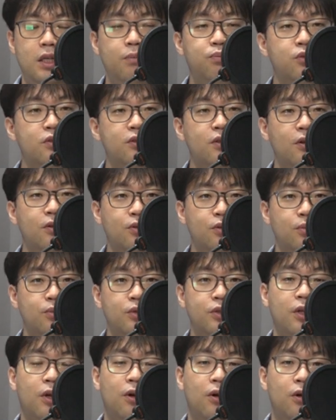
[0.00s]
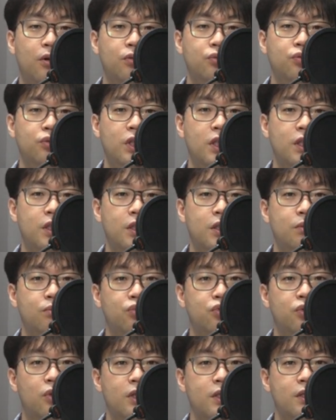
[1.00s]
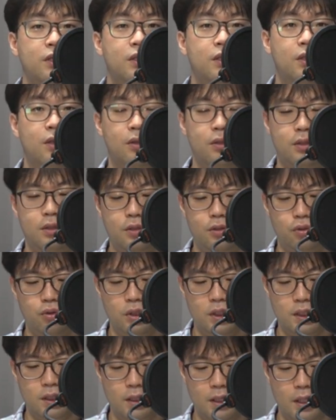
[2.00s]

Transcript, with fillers: 이 분석으로부터 우리는 무엇을 얻을 수